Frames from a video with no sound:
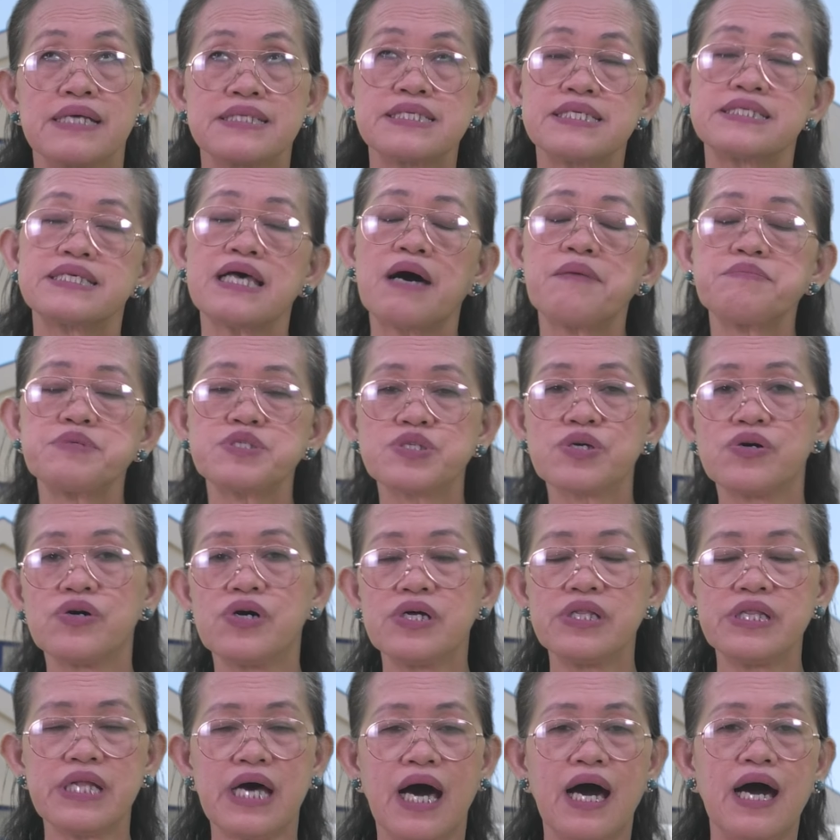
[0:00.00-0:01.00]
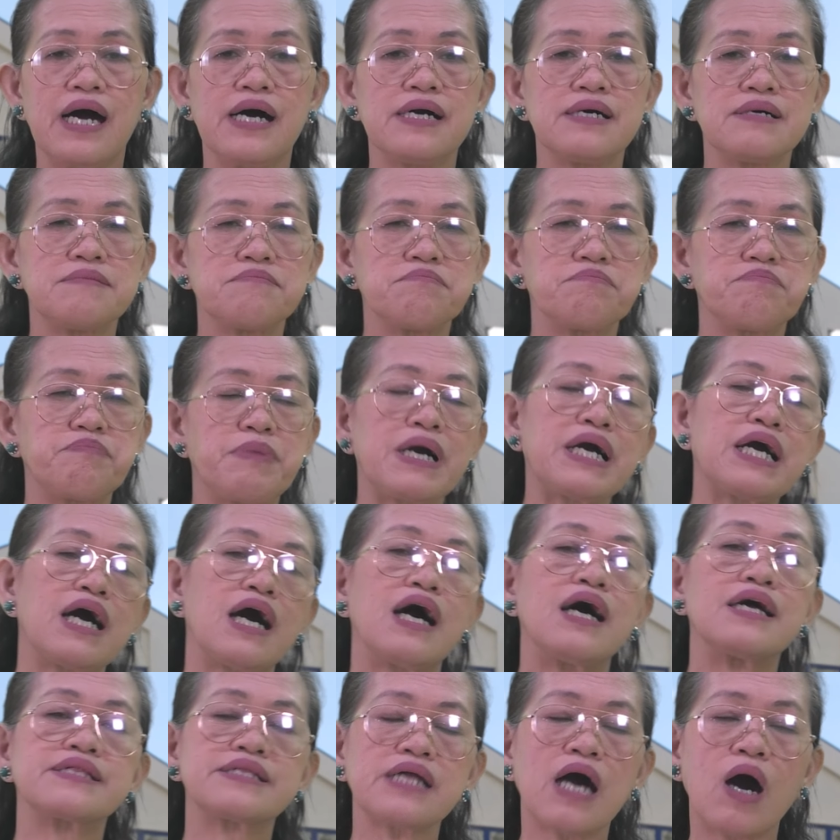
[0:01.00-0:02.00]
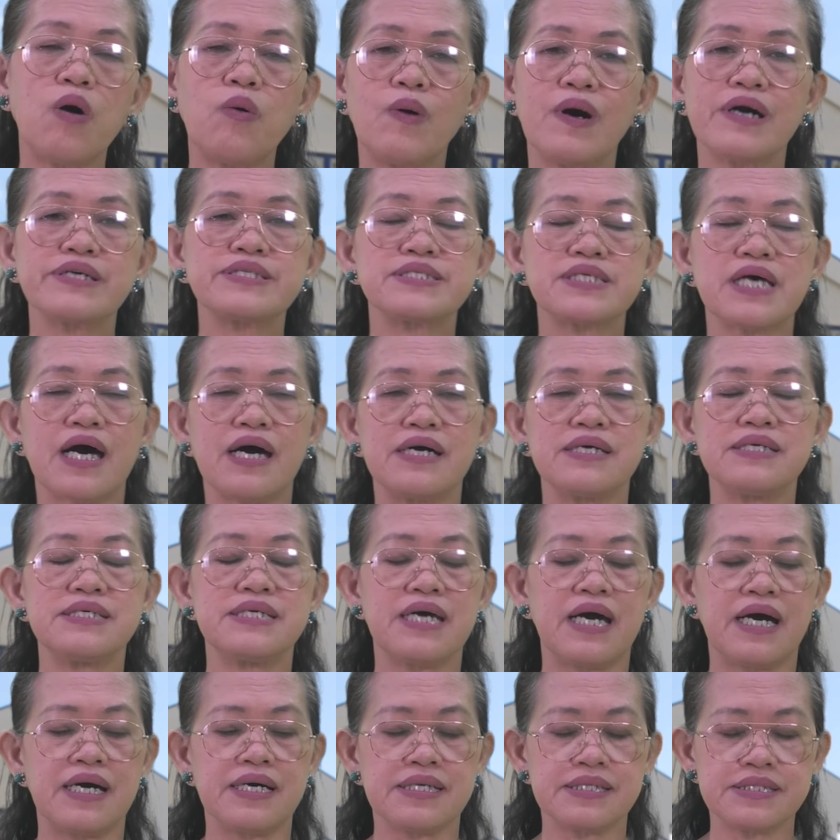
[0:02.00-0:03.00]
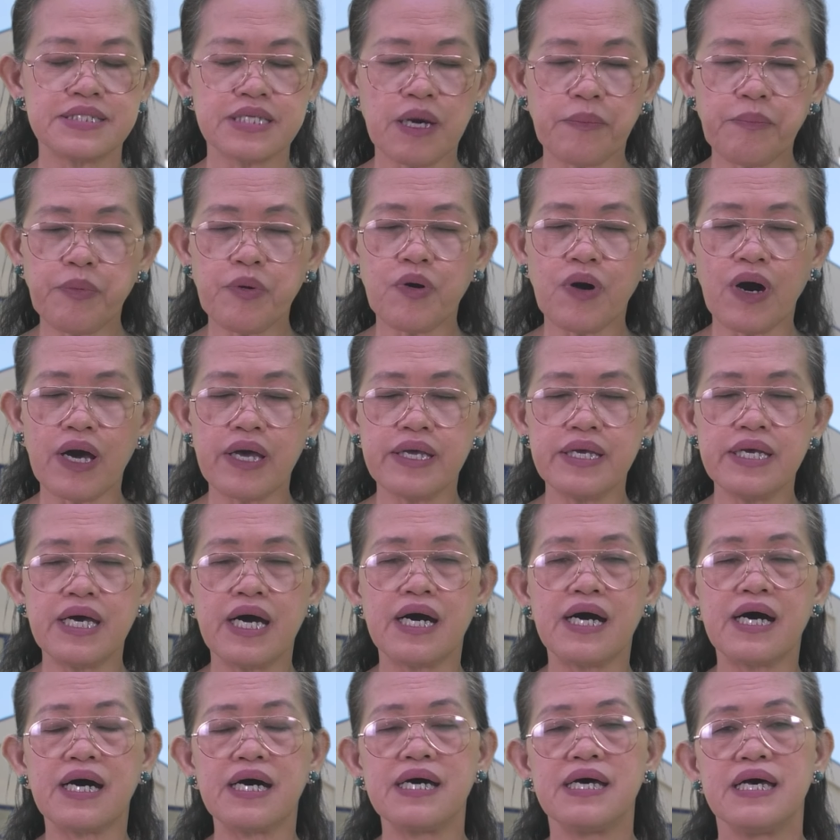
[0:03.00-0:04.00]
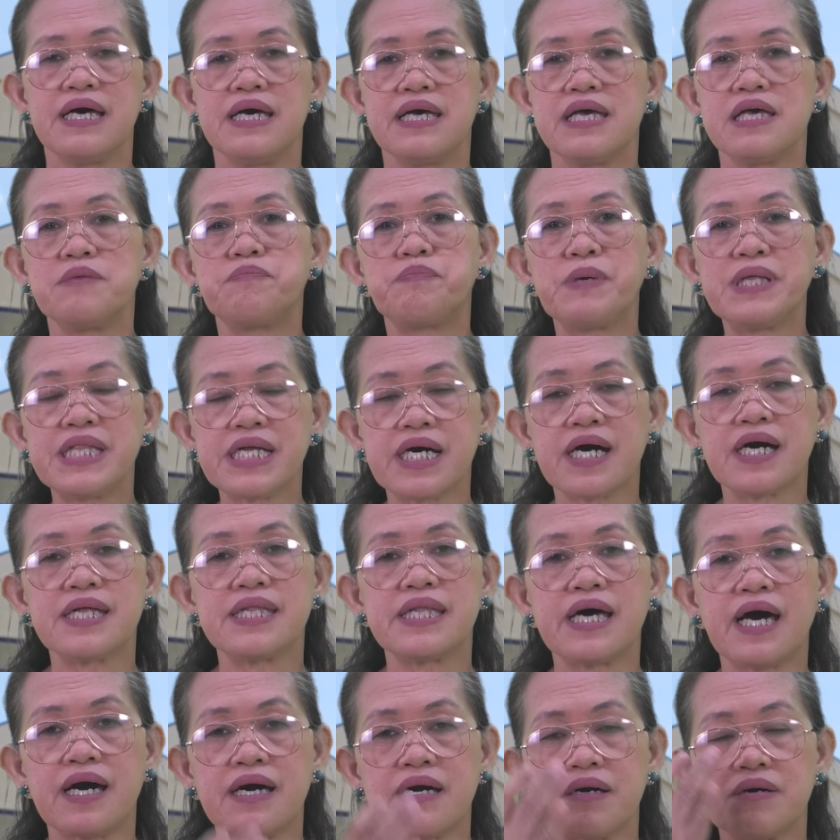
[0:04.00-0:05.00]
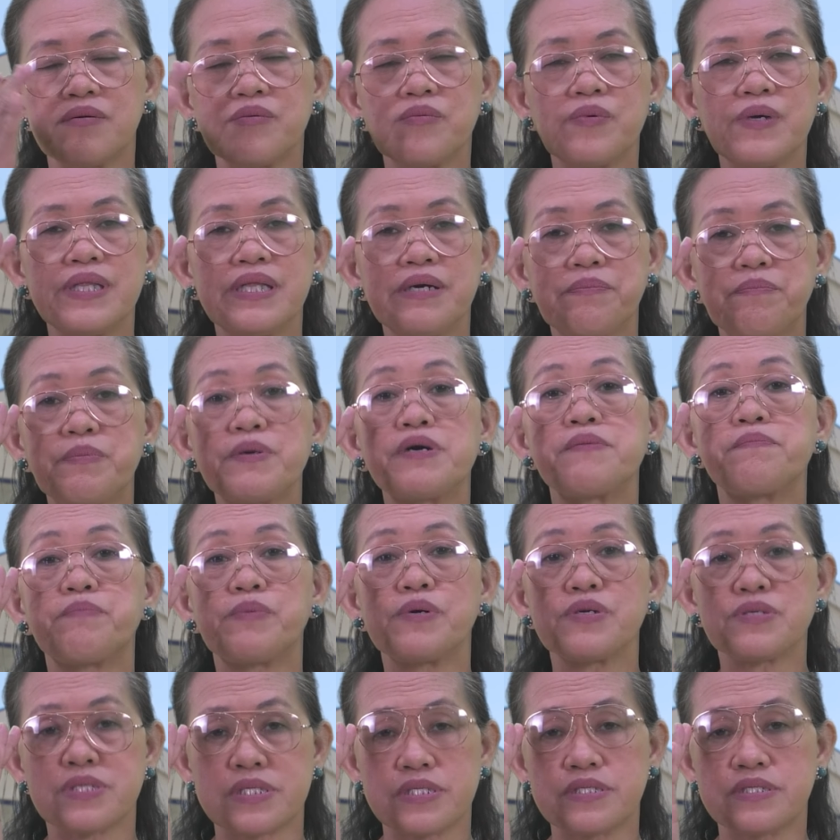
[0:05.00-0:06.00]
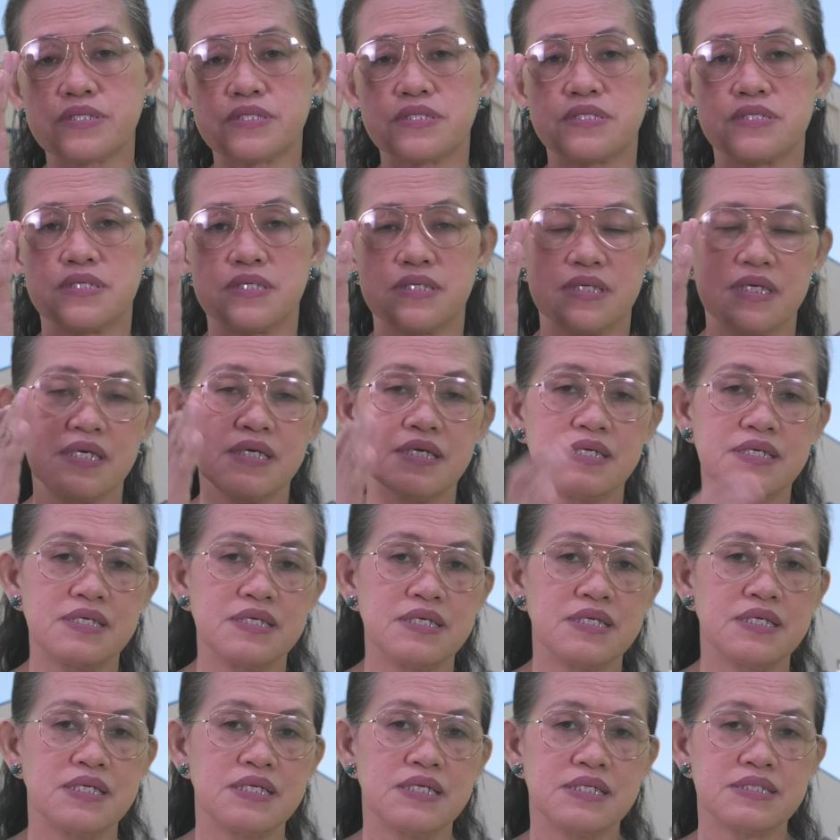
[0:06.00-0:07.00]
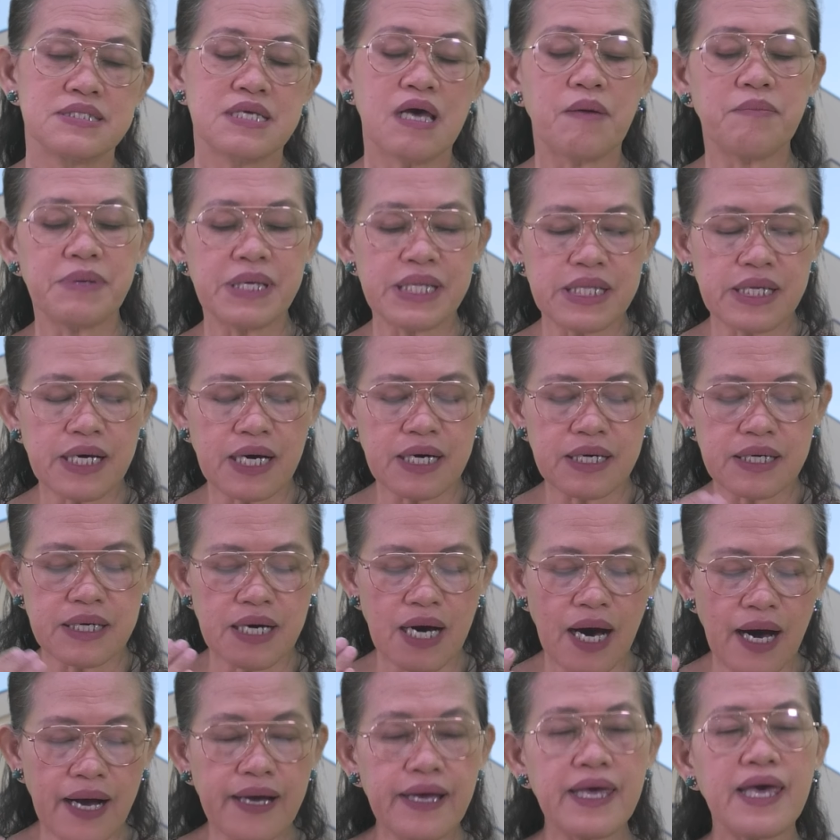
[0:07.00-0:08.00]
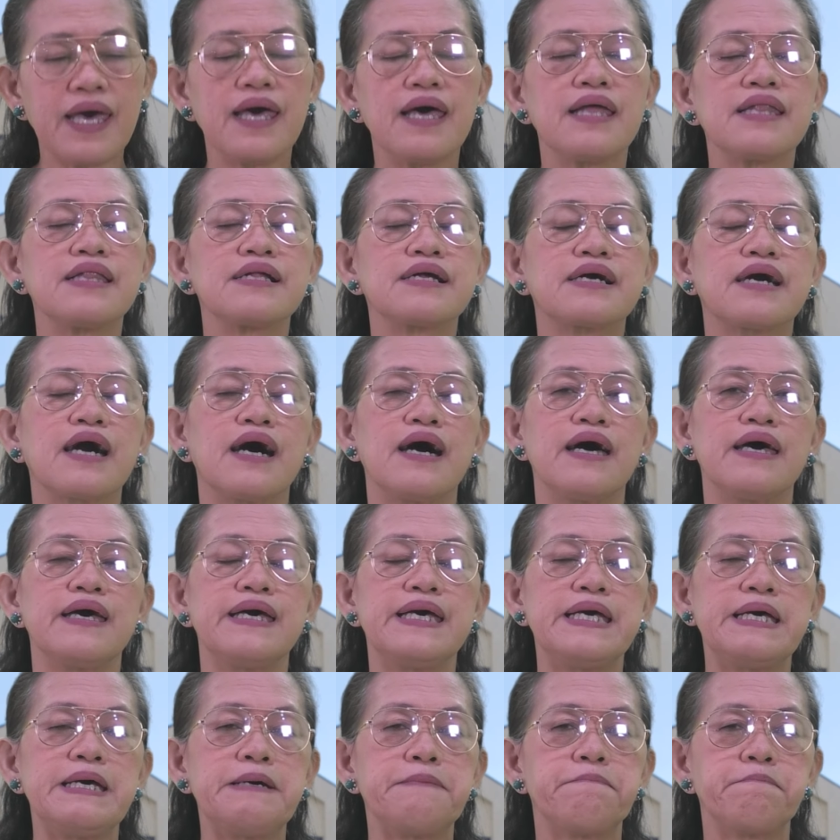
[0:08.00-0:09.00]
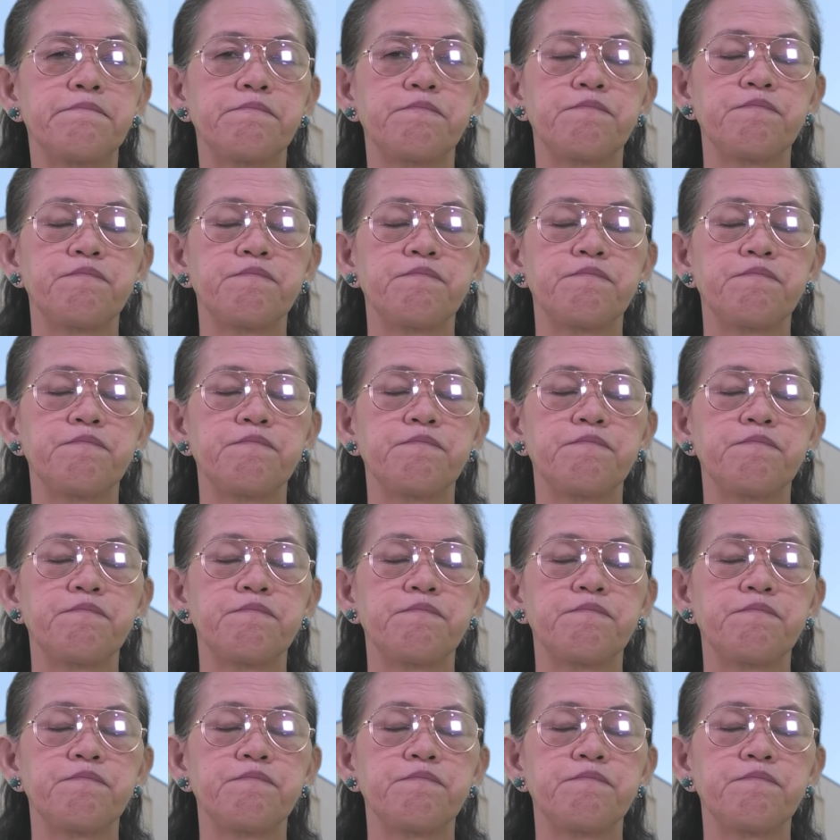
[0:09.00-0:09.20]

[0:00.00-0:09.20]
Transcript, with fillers: Si Samson, ang pagkakatawag sa kanya, siya po ay uh, ipinanganak with a purpose. Sabi ng anghel kay